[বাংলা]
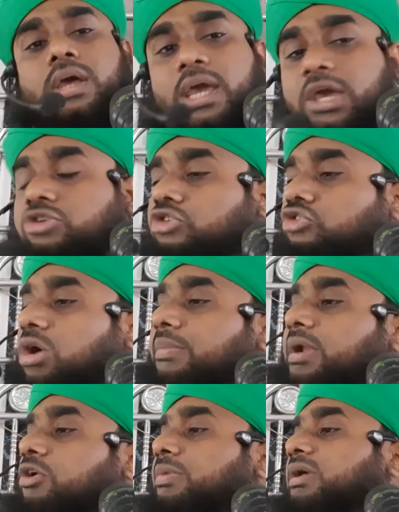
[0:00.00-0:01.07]
এই জন্য
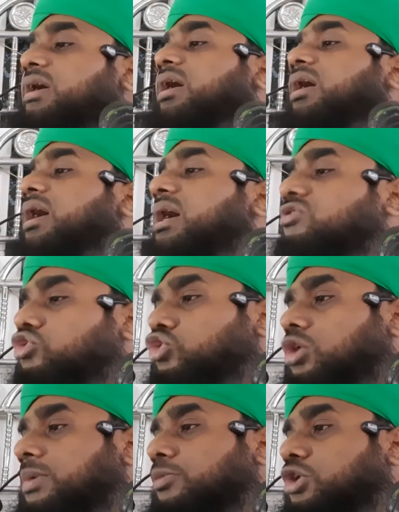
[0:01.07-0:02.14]
আমরা নবীকে হায়াতুল
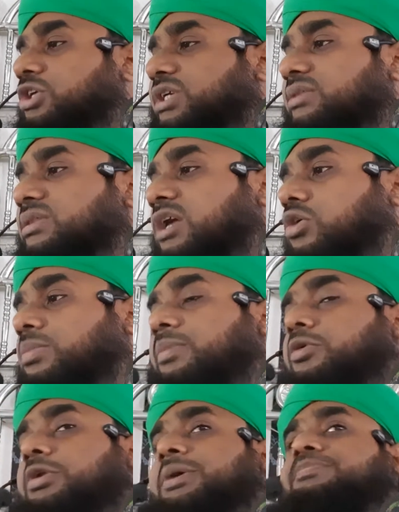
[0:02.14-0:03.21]
নবী বলি জিন্দা নবী
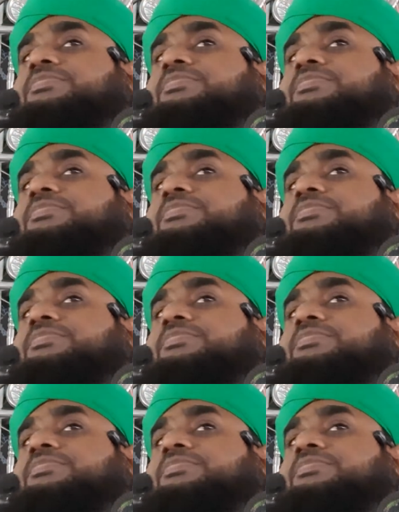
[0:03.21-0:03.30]
বলি